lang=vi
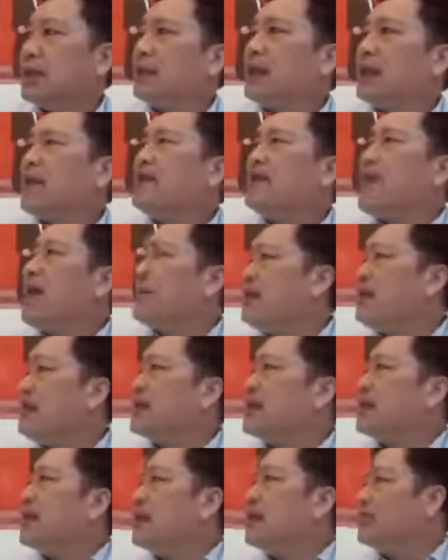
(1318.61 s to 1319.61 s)
dạ phan bác
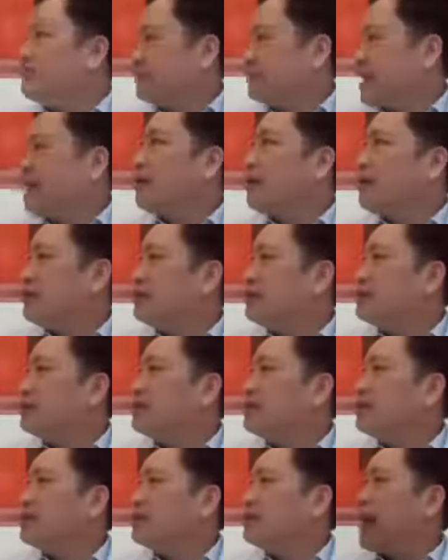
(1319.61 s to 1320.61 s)
cứ nằm chờ con tí
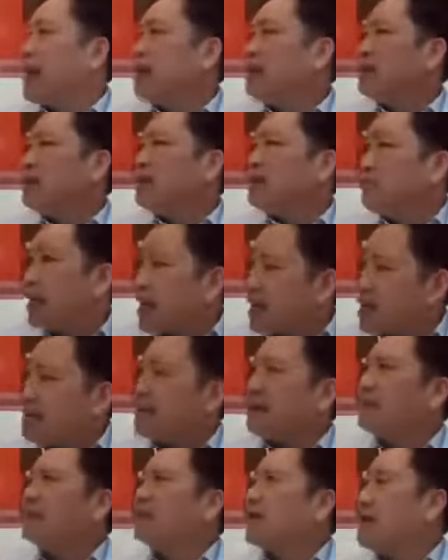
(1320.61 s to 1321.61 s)
xíu đi bác bác cứ
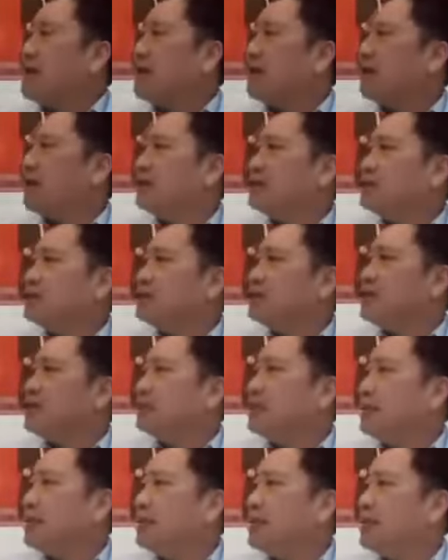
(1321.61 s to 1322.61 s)
nằm chờ con tí
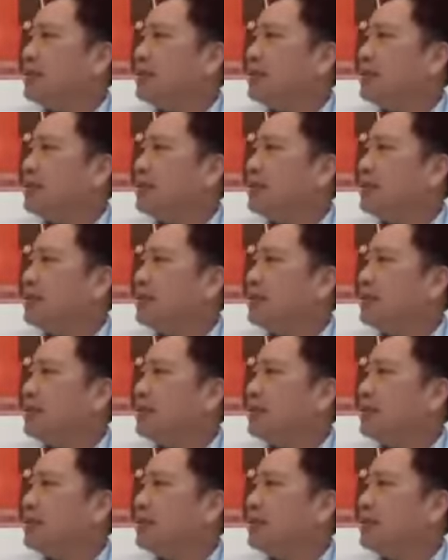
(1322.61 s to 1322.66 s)
xíu đi